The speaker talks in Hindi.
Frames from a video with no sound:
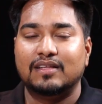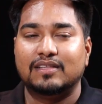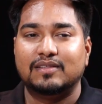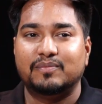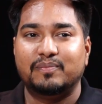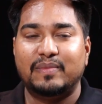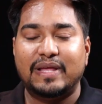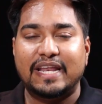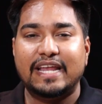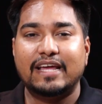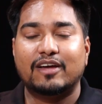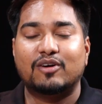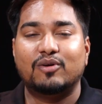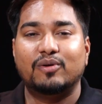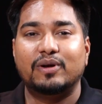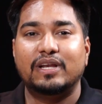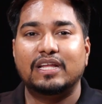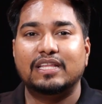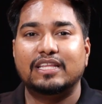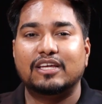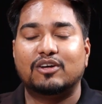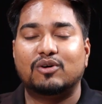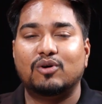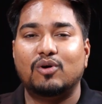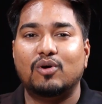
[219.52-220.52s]
मेरे अकॉर्डिंग
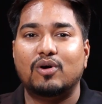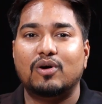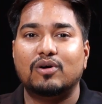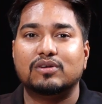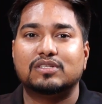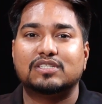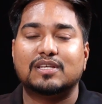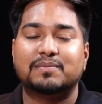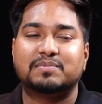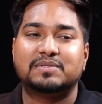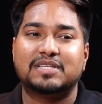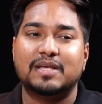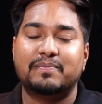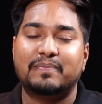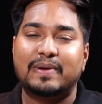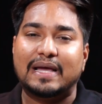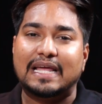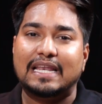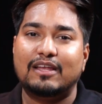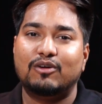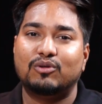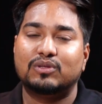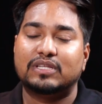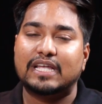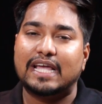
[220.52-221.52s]
देखो सबसे पहले
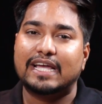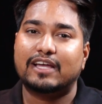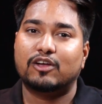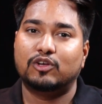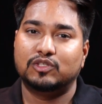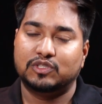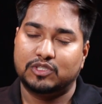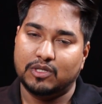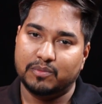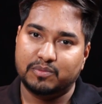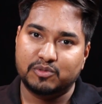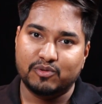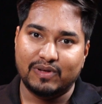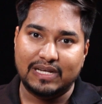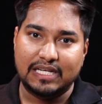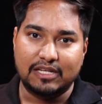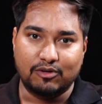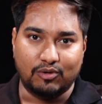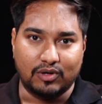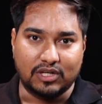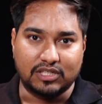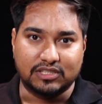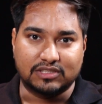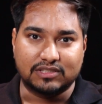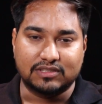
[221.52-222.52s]
होता है कॉन्सेप्चुअल
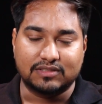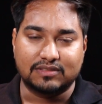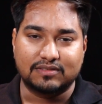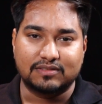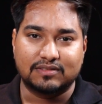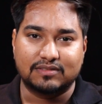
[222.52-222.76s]
नॉलेज